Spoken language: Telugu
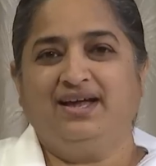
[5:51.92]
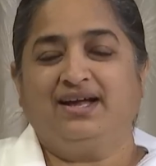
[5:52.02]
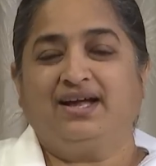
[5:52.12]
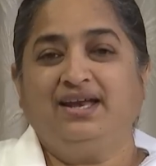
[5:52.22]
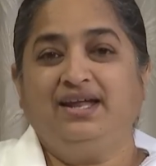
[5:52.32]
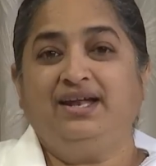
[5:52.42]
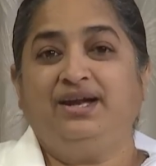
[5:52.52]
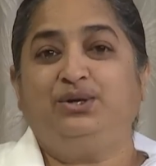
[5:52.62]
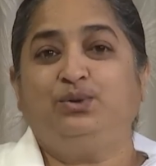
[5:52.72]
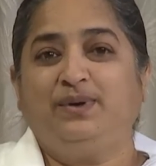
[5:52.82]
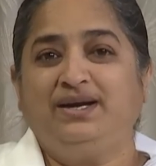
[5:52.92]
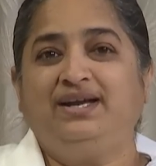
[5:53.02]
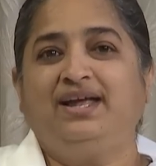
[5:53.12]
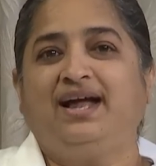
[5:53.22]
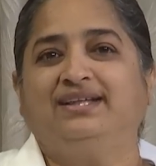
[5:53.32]
కానీ నేను
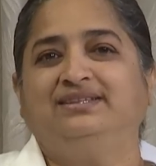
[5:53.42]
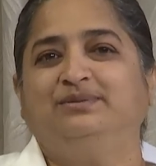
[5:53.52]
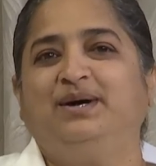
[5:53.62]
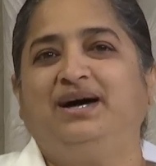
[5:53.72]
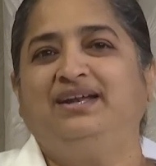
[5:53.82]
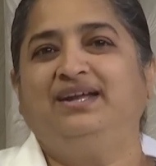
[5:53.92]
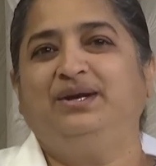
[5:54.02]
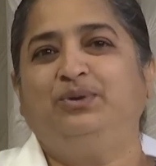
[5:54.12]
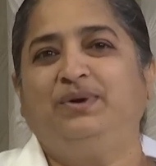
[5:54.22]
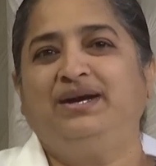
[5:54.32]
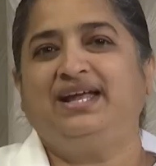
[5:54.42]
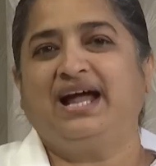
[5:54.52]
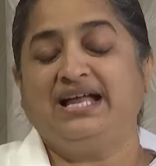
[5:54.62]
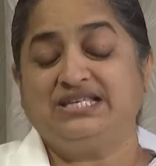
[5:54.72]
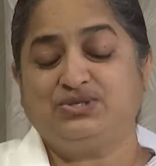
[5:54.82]
ఎటువంటి ఆత్మ అనేటువంటి
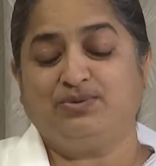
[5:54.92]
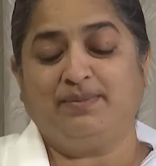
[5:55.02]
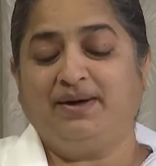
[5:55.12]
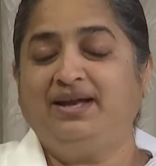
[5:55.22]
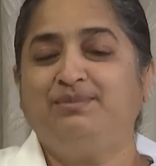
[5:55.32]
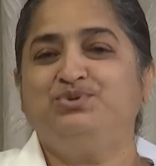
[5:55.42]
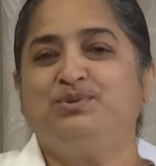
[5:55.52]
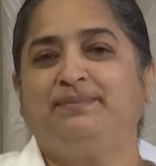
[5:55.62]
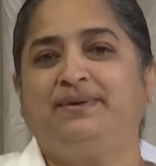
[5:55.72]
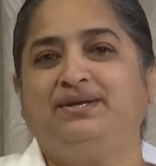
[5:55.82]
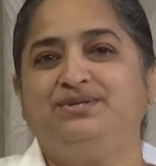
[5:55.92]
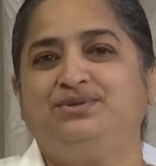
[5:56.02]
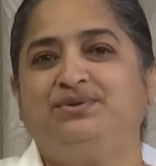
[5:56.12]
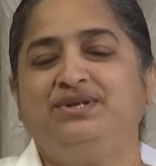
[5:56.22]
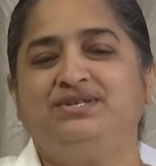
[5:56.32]
ఆ స్వమానం మనం
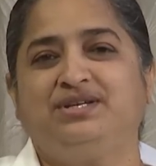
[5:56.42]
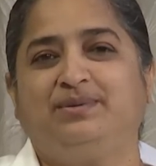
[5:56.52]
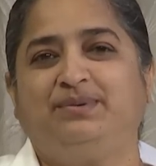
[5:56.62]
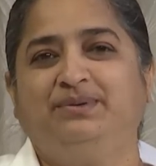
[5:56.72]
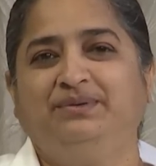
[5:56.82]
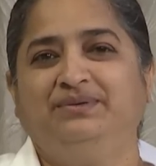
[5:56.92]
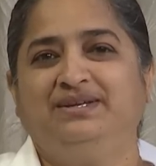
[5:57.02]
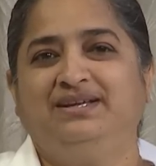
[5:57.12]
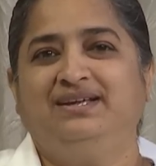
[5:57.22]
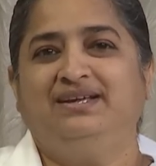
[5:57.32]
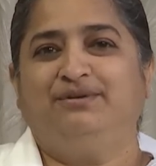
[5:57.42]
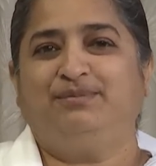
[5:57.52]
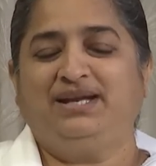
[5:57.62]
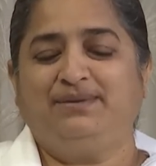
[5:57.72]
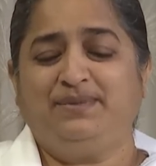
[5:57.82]
జోడించినప్పుడు
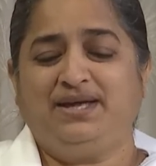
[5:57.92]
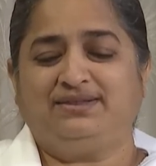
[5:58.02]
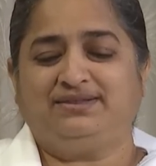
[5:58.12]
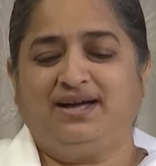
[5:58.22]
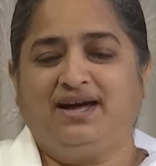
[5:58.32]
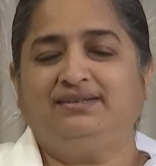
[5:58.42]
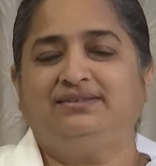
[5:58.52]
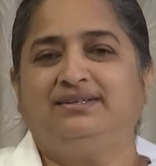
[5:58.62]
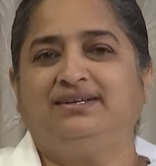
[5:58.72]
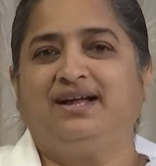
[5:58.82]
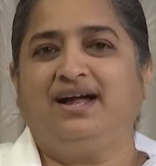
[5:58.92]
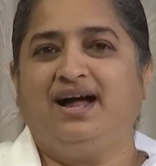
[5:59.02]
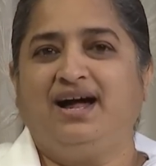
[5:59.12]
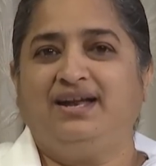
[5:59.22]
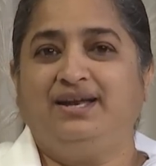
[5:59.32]
మనం యథార్థంగా
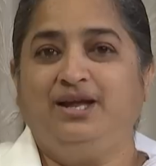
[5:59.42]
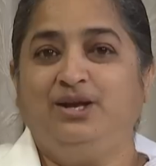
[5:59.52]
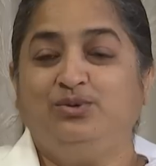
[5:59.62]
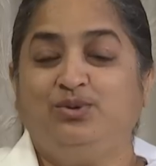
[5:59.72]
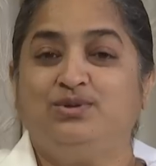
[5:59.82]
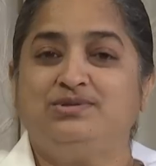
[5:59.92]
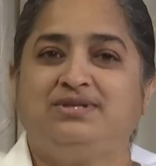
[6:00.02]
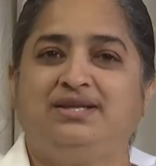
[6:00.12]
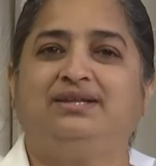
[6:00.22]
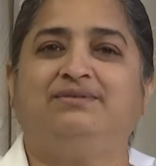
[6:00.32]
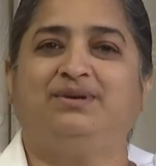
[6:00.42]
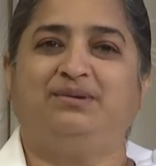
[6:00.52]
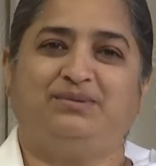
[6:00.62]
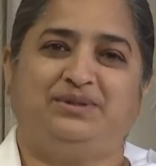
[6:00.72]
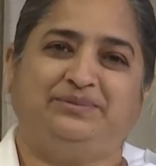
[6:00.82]
ఆ నేనులో
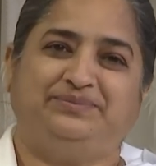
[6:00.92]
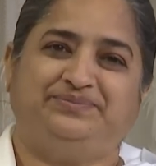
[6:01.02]
స్థితవగలుగుతాం